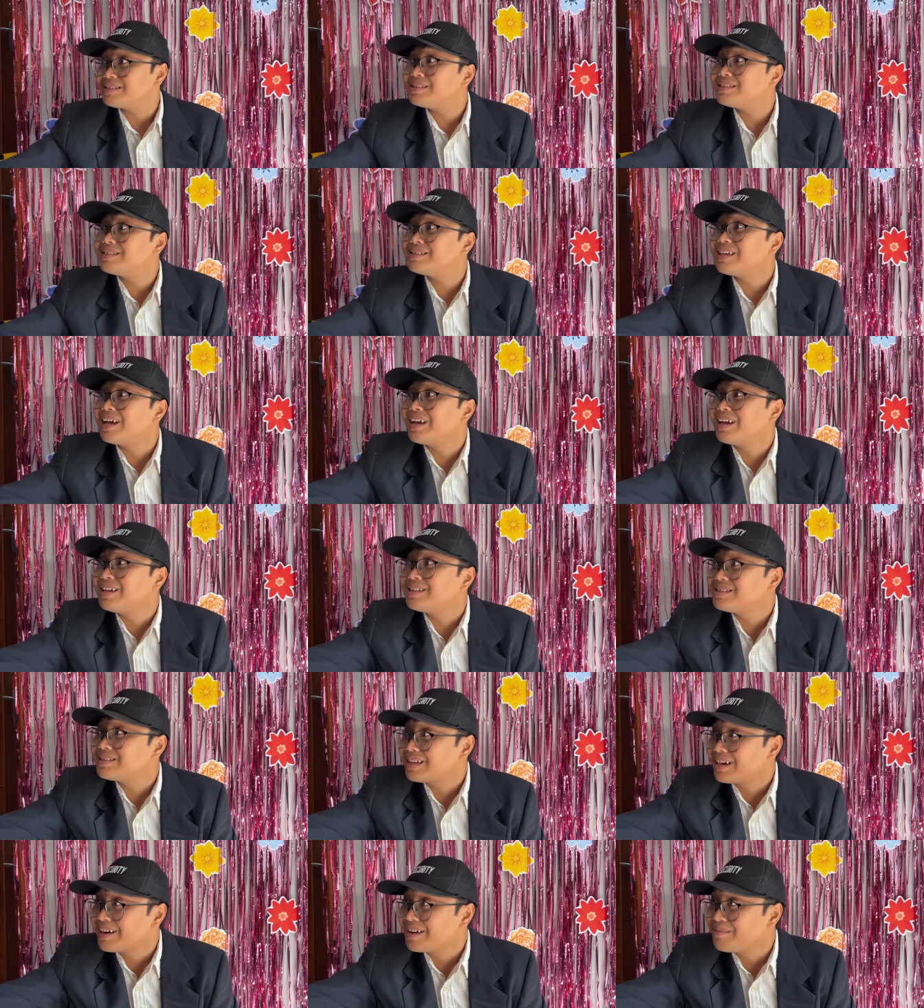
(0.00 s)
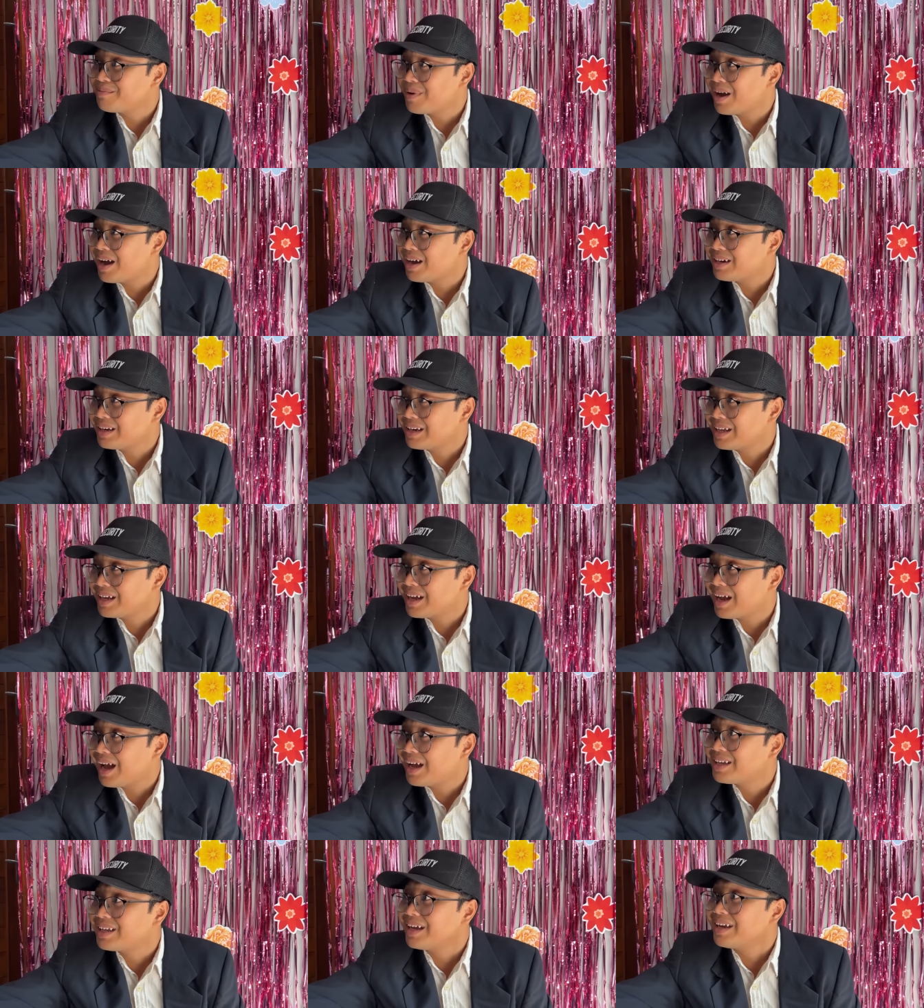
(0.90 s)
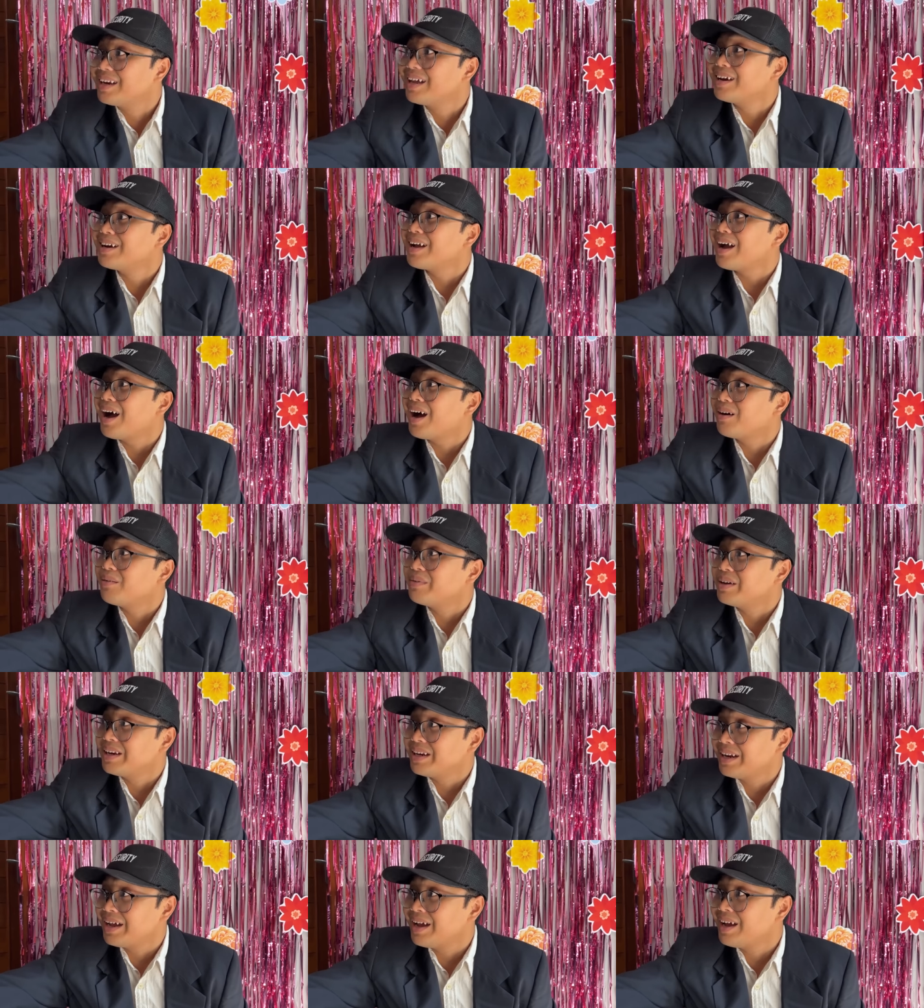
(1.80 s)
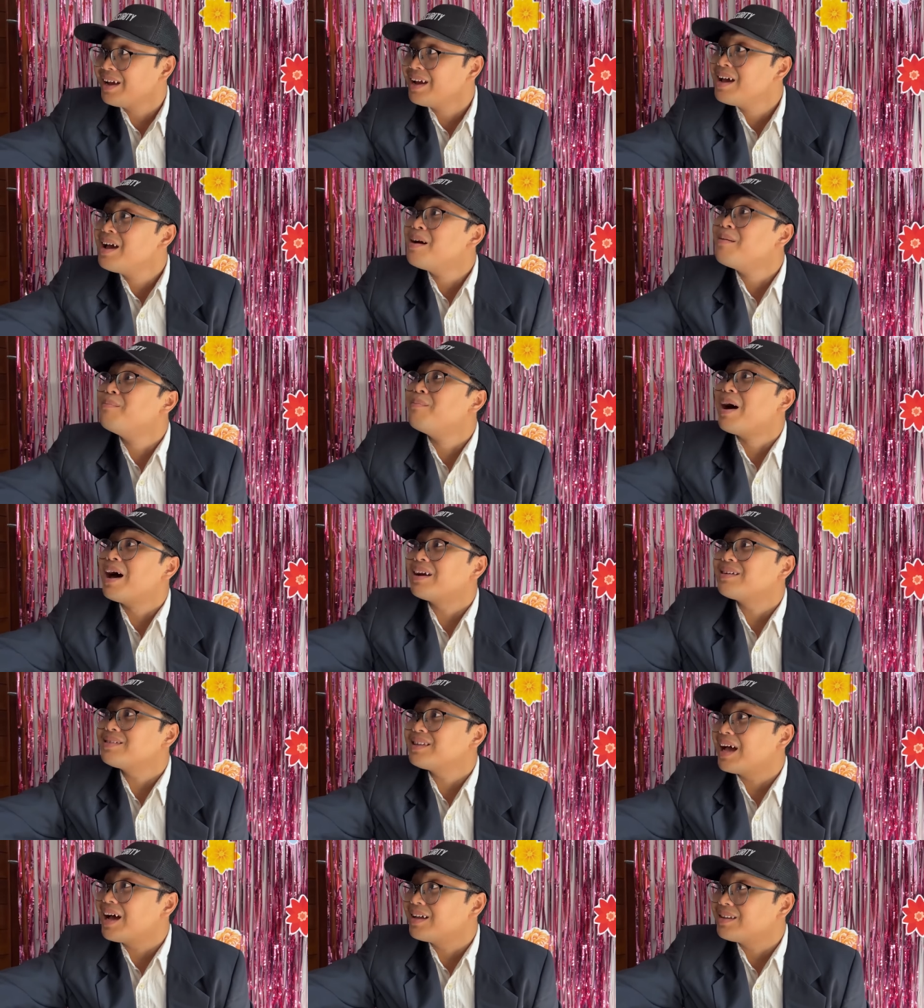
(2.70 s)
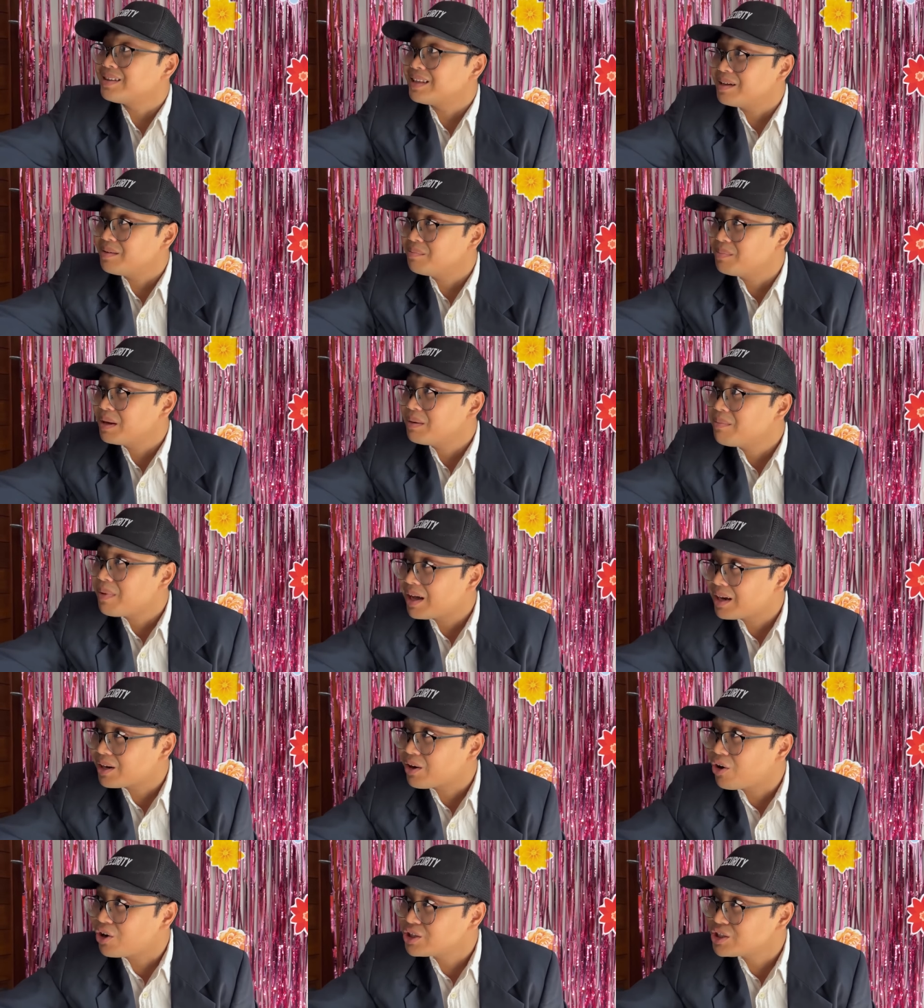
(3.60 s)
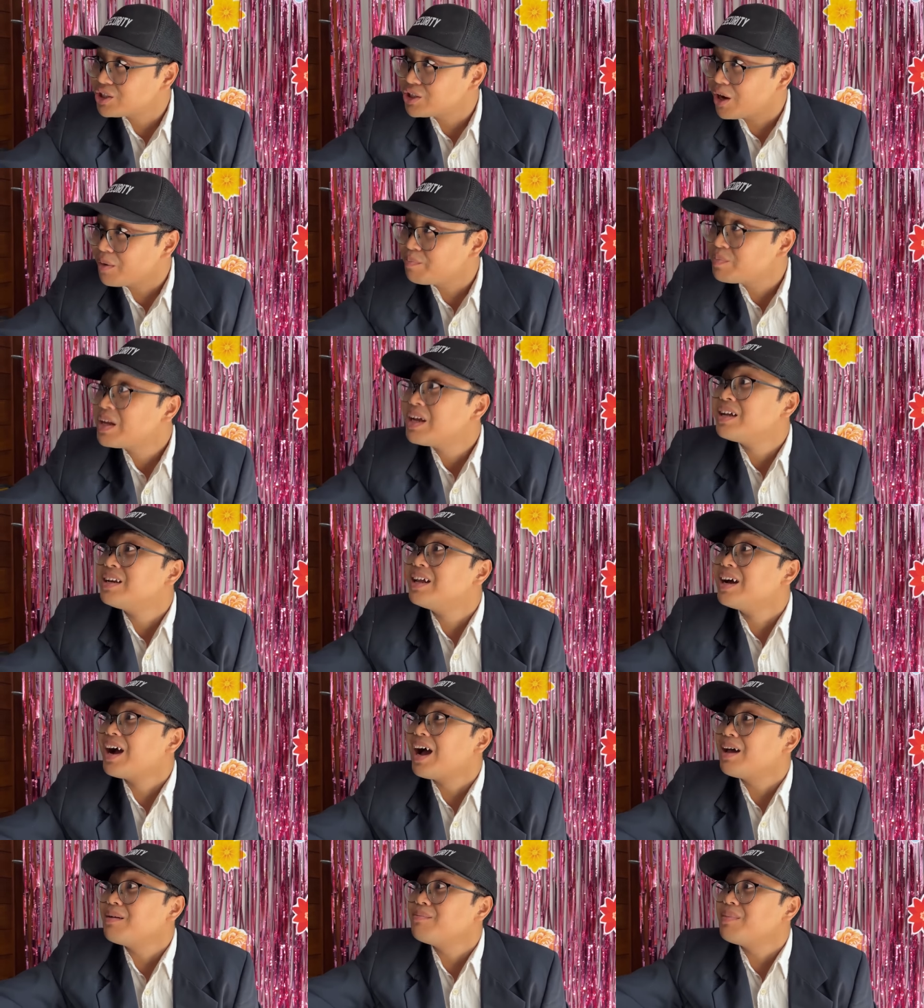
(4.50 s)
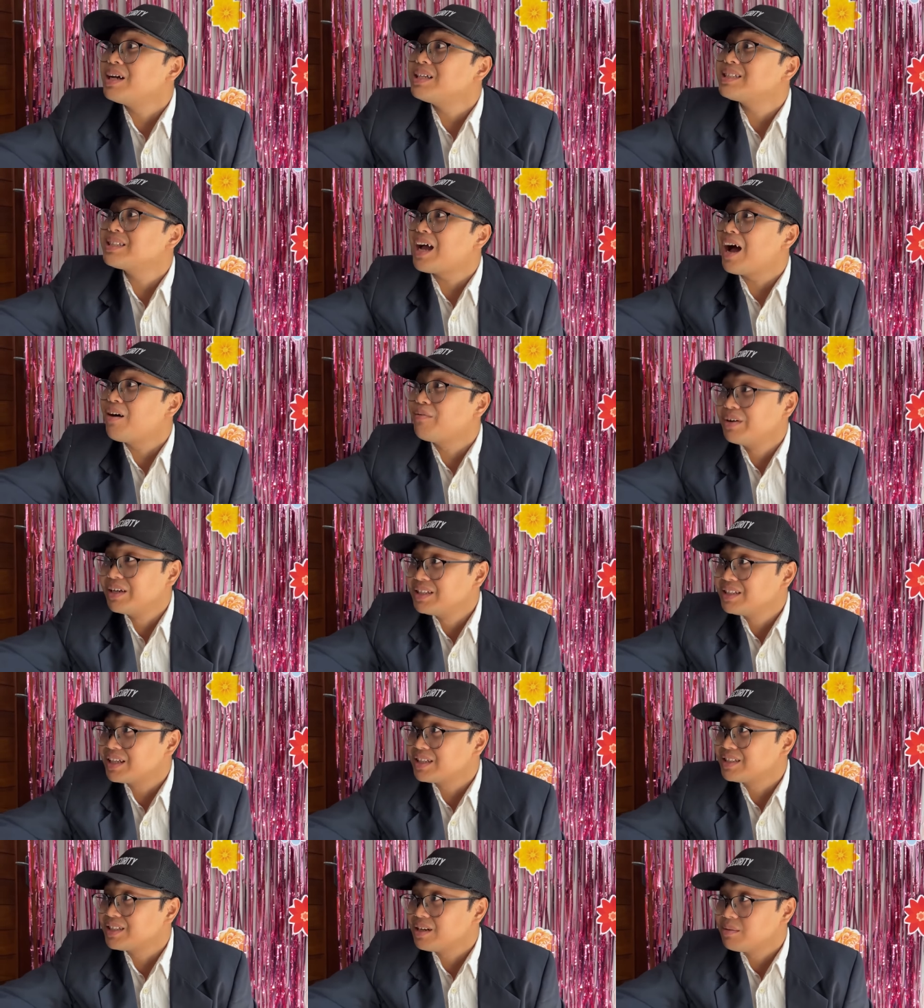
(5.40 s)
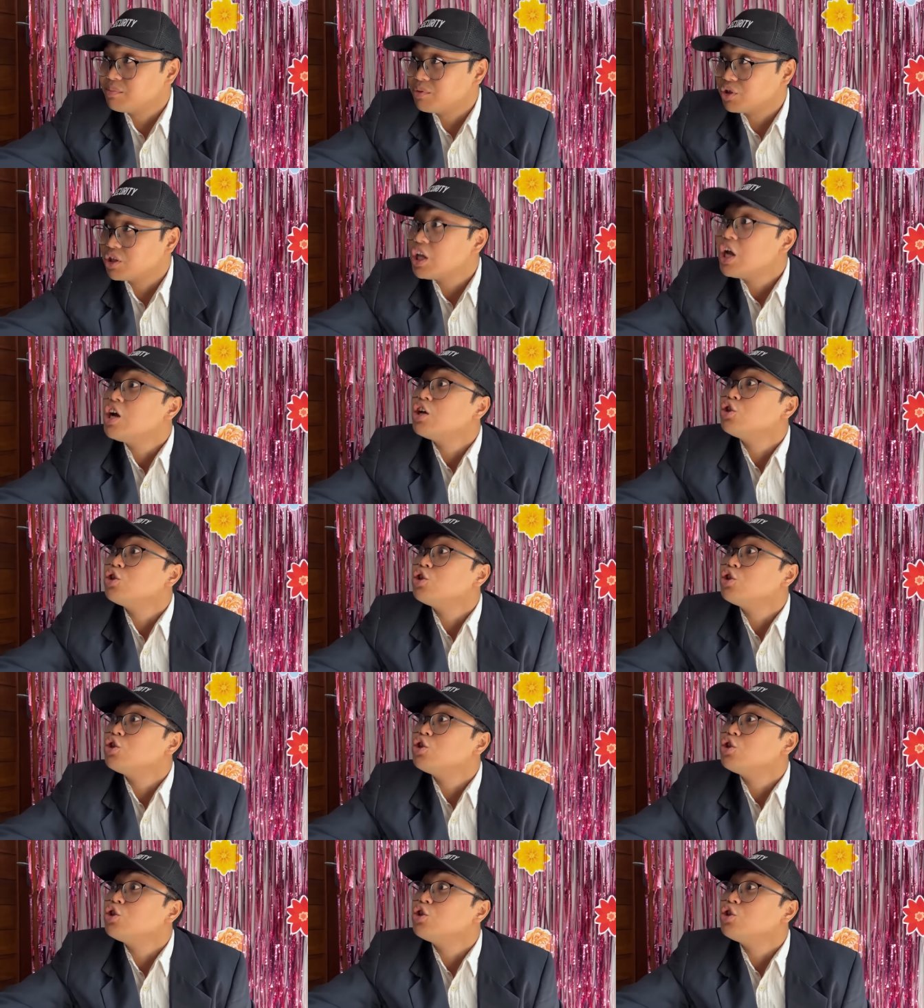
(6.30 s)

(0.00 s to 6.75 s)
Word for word: Saya terima nikahnya dan kawinnya Martati bin Markocop dengan mas kawin tersebut